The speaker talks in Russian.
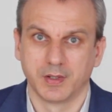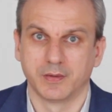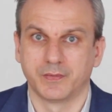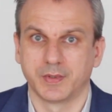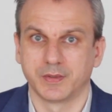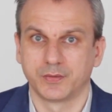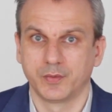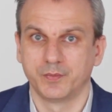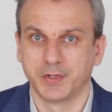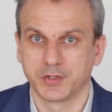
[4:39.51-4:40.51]
в
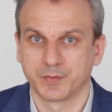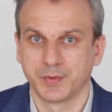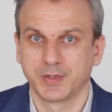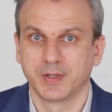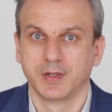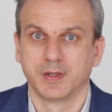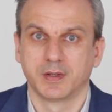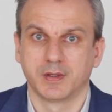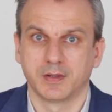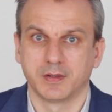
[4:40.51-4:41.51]
топ-менеджмент
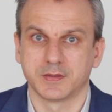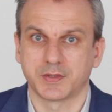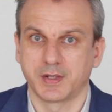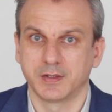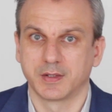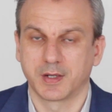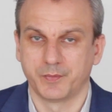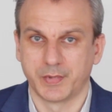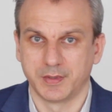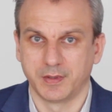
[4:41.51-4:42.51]
э, строительных
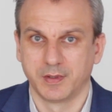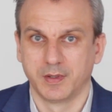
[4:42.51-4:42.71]
компаний,